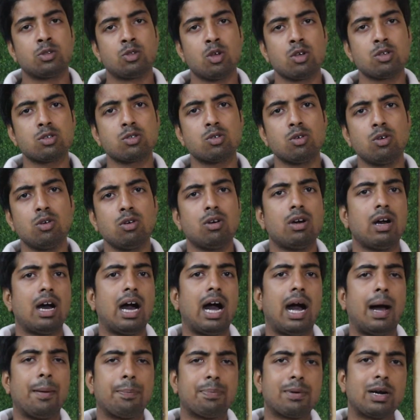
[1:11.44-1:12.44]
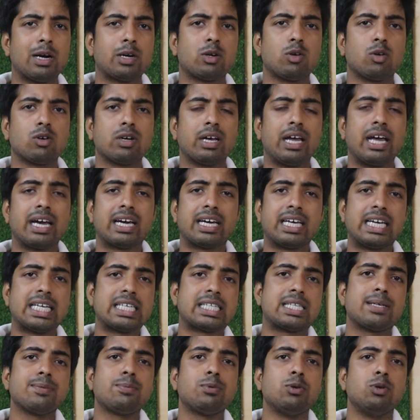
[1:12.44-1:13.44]
दोस्तों आपका डॉग
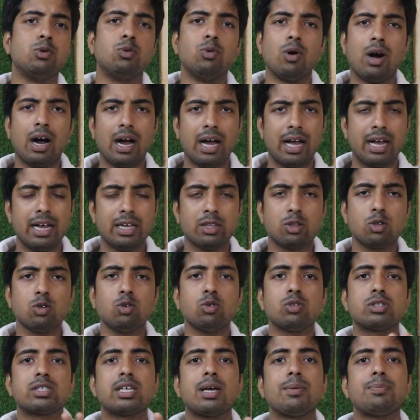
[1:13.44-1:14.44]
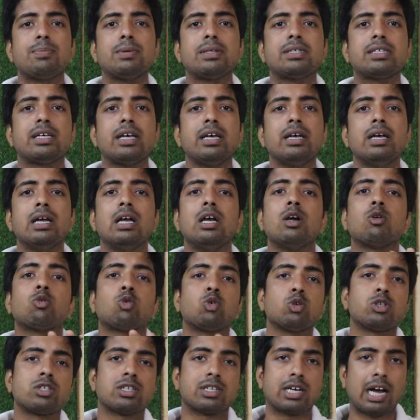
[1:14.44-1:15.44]
एग्रेसिव हुआ है तो उसके पीछे
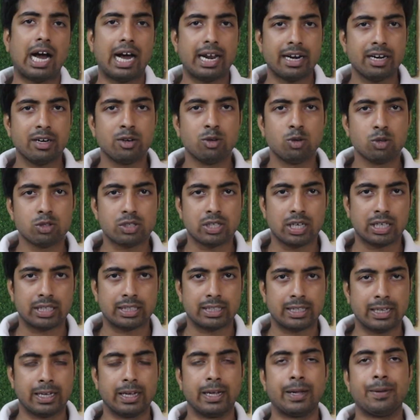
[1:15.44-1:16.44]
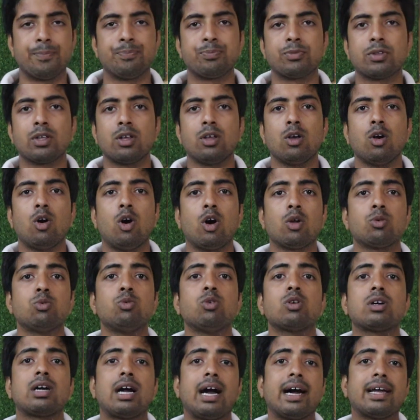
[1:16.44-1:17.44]
कुछ कारण हो सकते हैं और
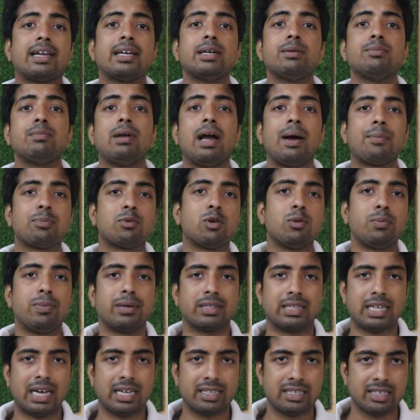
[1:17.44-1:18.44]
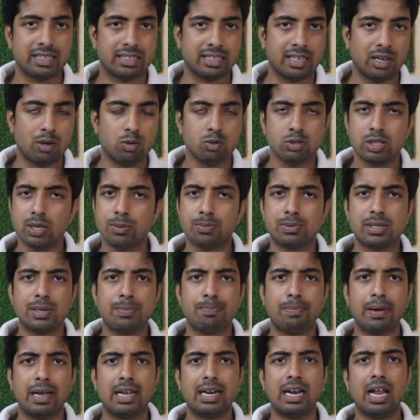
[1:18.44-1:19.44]
वो कारण मैं आपको बता देता हूँ सबसे
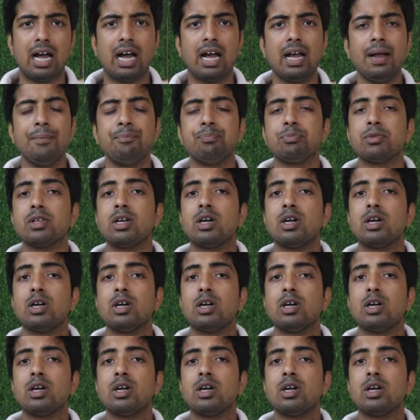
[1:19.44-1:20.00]
पहला है